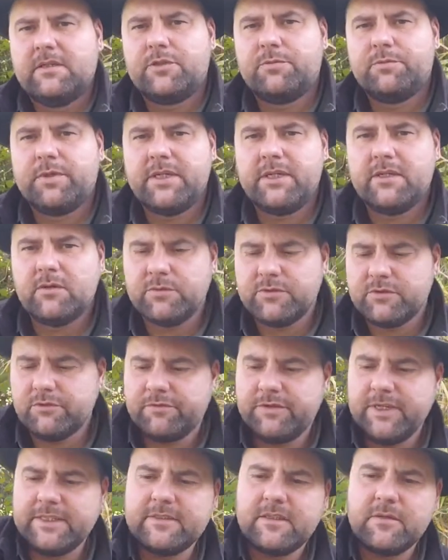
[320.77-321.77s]
Sprich,
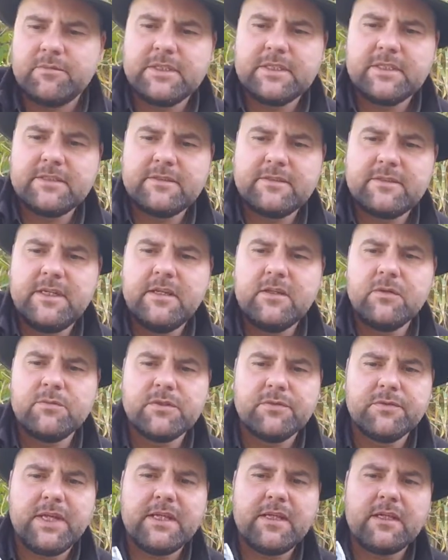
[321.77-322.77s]
umso fester man das zieht,
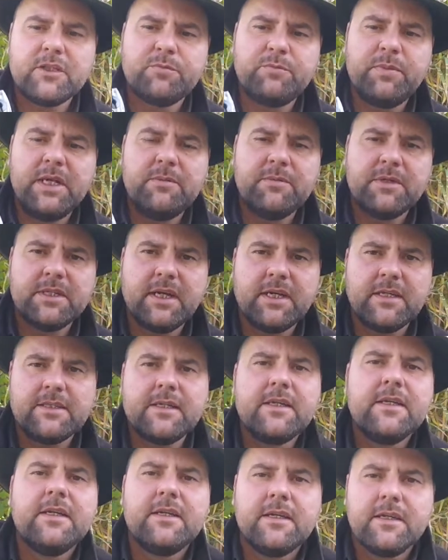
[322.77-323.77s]
umso weniger Spiel man
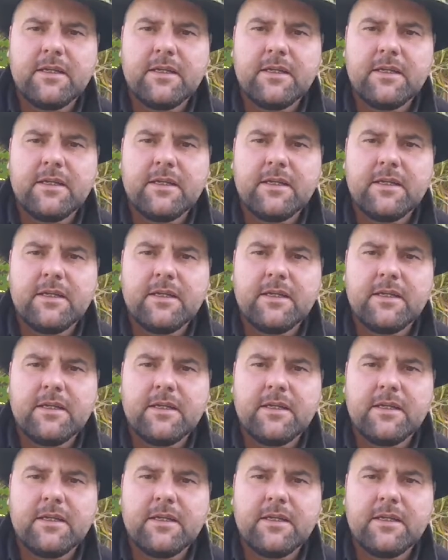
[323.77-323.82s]
hat,